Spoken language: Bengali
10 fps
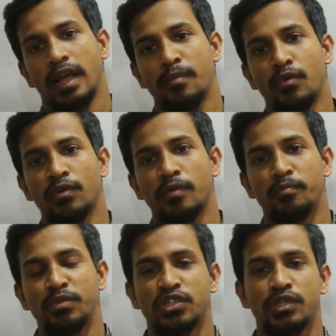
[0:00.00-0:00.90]
এবং
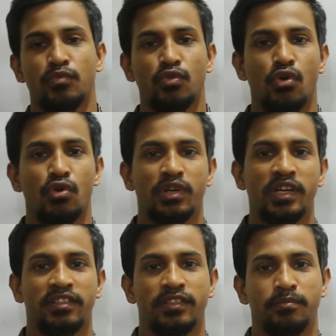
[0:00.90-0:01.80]
বৃষ্টি মৌল হলো
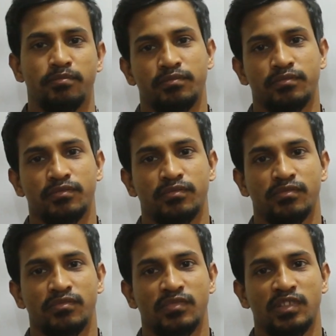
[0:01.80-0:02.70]
কৃত্রিম
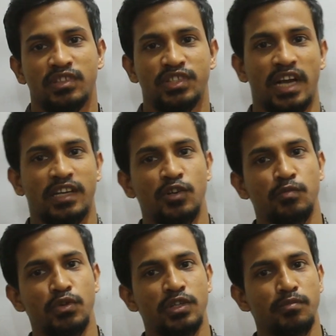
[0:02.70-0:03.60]
যে
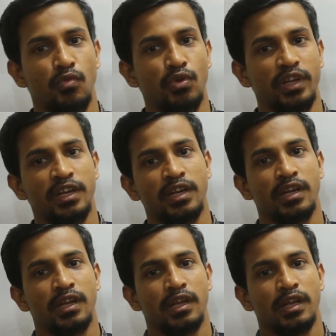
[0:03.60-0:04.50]
আটানব্বইটি মৌলের
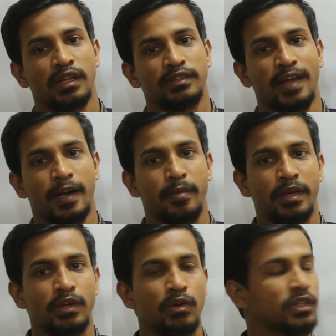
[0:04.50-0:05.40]

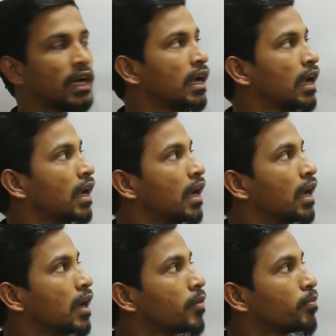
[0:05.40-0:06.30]
ধারাবাহিকতা
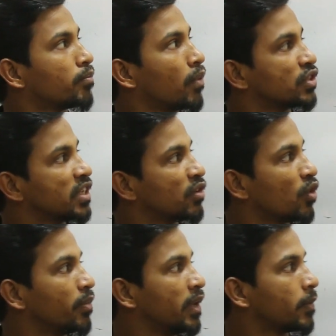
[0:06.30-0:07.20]

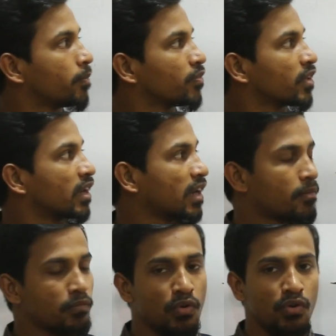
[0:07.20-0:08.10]
পর্যায়ক্রমে
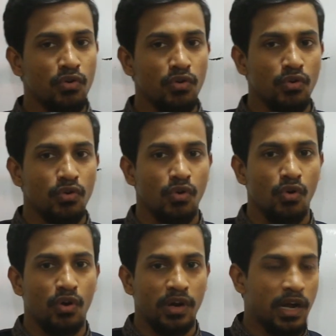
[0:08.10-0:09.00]
নামকরণ
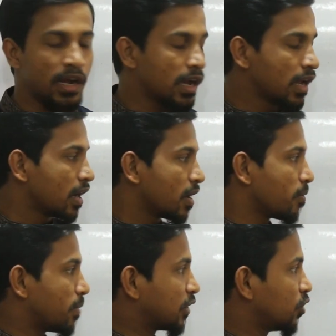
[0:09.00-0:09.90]
করা
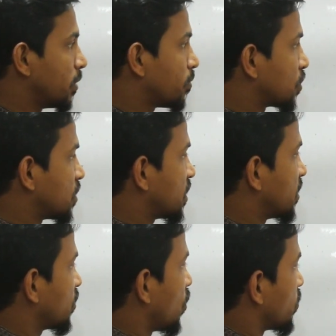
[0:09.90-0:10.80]
মাধ্যমে পর্যায়
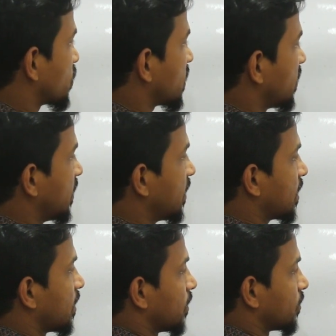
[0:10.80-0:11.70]
সারণীতে অবস্থান দিয়ে
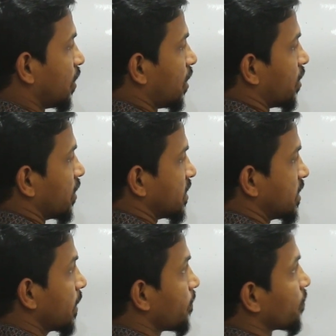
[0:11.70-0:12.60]
দেওয়া
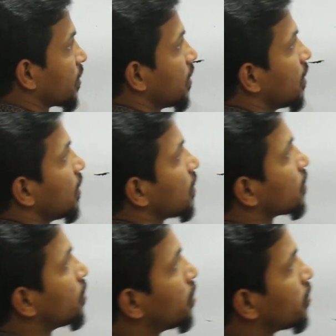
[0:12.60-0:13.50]
হয়েছে তো